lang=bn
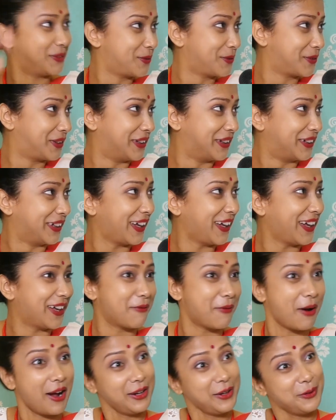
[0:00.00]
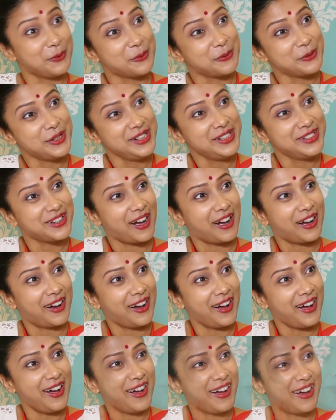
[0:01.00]
ঊর্ধ্বে হ্যাঁ ভাই কুড়ি
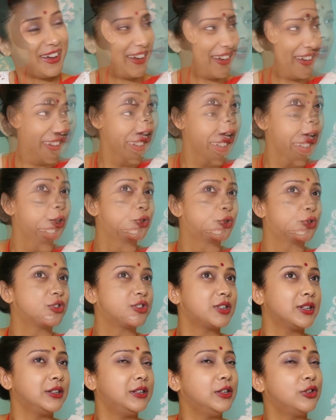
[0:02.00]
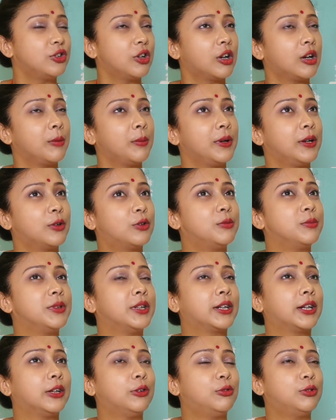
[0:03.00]
টাকা হ্যাঁ ষষ্ঠীর দিন সকালবেলা ঘুম
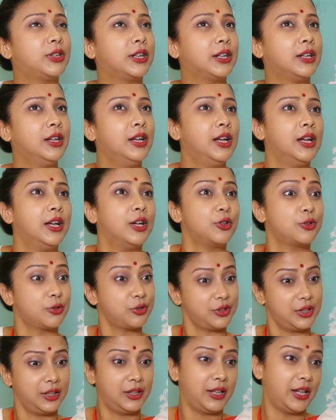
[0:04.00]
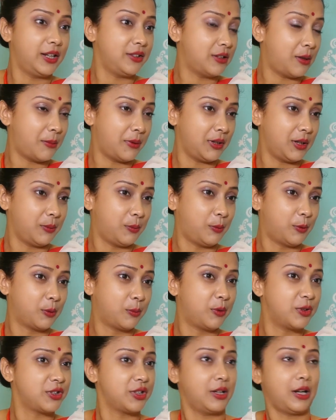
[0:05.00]
থেকে উঠে ষষ্ঠীতে এই জামাটা
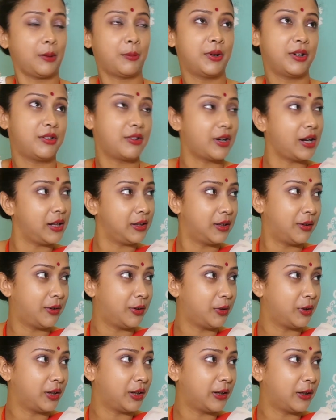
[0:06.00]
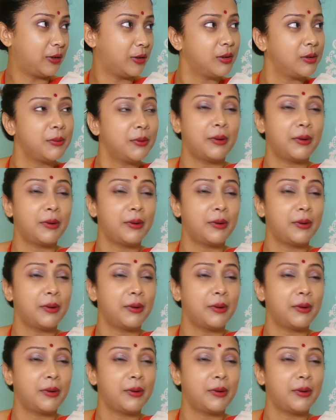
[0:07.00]
পরবো সেটা একবার ট্রায়াল দেওয়া হয়ে গেল